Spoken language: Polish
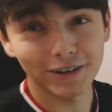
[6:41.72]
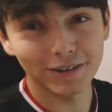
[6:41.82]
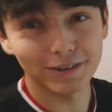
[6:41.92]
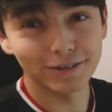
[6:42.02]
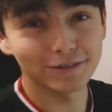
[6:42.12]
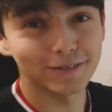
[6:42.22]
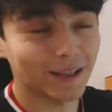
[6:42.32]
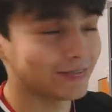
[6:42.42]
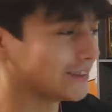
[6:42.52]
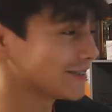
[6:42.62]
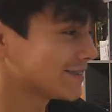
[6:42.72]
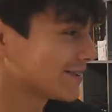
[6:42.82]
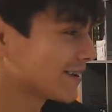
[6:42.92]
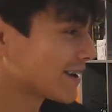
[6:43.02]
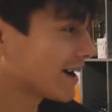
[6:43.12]
kiślu w wannie z
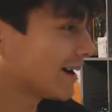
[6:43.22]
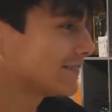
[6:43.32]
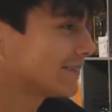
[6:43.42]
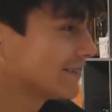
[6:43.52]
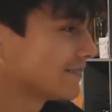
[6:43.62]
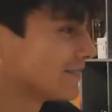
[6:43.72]
cukierkami.